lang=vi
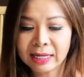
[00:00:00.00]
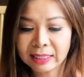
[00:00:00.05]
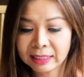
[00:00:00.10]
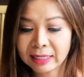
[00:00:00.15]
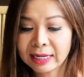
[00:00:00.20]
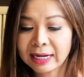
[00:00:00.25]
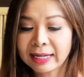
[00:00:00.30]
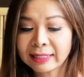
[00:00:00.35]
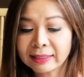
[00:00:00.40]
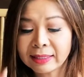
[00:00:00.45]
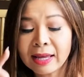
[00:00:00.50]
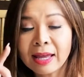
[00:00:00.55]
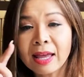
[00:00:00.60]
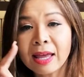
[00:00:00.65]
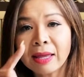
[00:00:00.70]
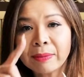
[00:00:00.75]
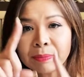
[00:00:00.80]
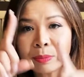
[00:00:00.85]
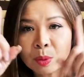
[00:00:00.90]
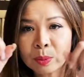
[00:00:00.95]
thì lại
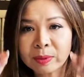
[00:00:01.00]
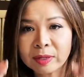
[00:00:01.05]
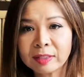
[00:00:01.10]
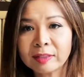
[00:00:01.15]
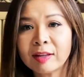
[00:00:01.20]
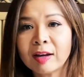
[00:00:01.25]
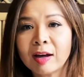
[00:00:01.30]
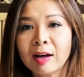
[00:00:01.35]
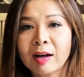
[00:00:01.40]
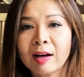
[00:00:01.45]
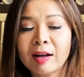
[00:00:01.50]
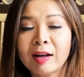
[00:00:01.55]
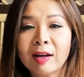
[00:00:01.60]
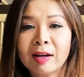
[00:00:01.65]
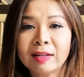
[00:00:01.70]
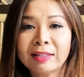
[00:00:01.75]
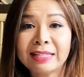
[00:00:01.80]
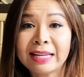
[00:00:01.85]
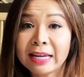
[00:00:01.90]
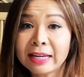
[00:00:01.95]
thêm một cái tờ
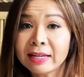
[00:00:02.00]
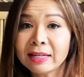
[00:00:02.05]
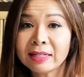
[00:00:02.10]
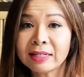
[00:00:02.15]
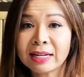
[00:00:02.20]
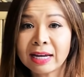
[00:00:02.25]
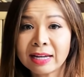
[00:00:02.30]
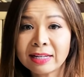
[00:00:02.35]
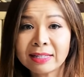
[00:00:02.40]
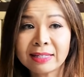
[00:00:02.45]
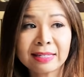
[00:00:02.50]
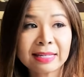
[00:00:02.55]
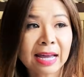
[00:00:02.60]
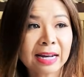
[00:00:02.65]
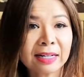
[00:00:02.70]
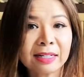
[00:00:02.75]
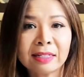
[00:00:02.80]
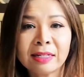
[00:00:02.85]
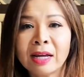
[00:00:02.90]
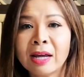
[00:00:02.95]
giấy khai
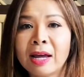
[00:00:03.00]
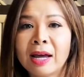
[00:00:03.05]
xanh